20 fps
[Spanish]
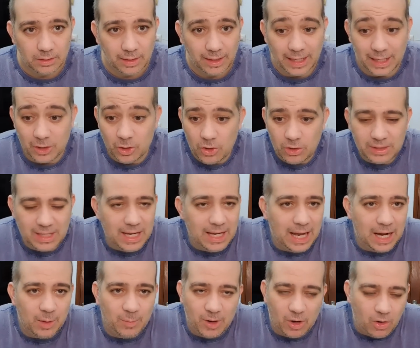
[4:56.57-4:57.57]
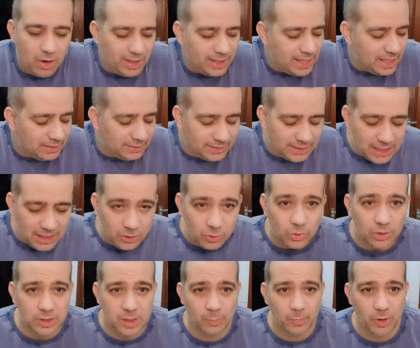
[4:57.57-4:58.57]
que no tenga a lo mejor ni el
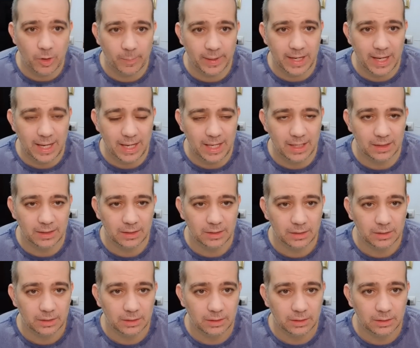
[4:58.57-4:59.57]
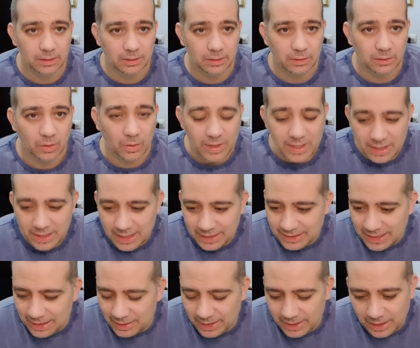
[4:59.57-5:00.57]
título te puede operar. Hoy en día
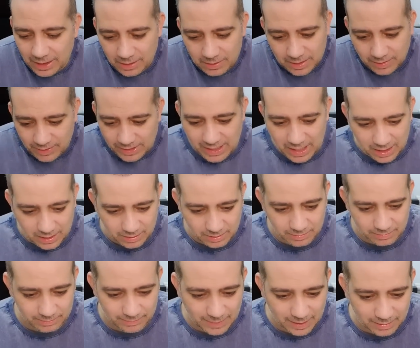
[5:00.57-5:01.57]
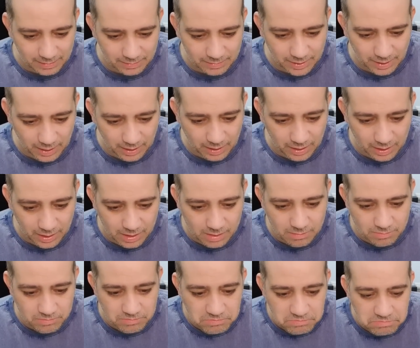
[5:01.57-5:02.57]
está, es que, de verdad,
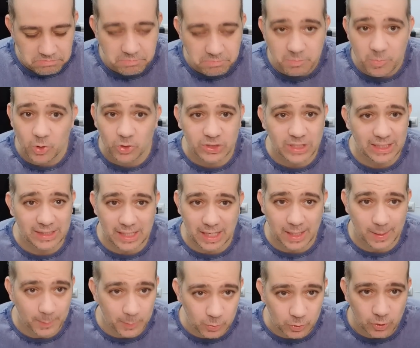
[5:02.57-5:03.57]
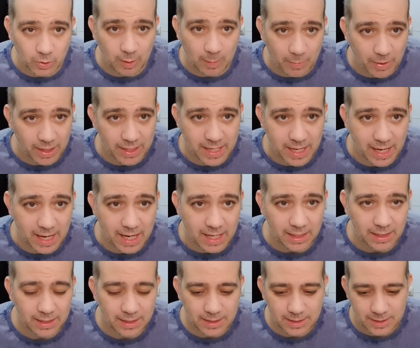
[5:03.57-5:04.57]
eh, no sé hasta qué punto vamos a
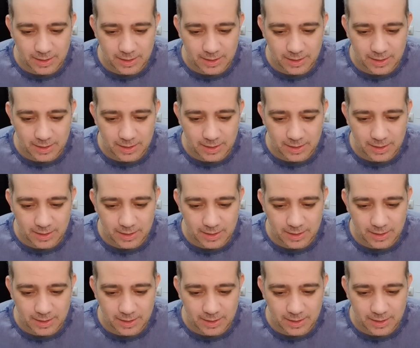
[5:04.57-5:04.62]
llegar,